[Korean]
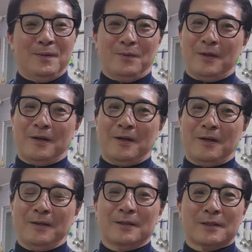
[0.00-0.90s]

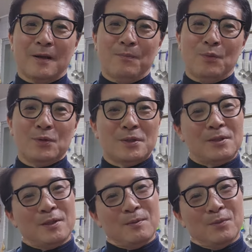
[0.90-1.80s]
와 이거
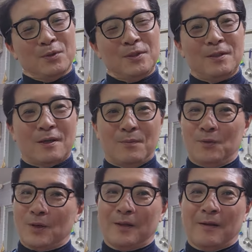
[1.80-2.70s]
짬뽕인지 뭔지 잘
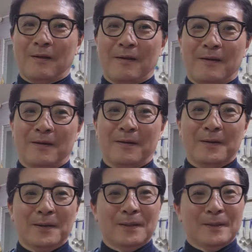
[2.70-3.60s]
모르겠다
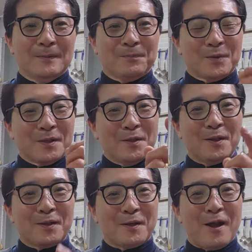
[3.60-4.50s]

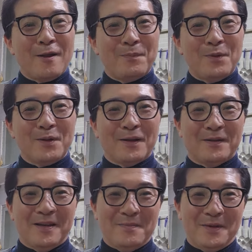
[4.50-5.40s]
그래 칼뽕이란다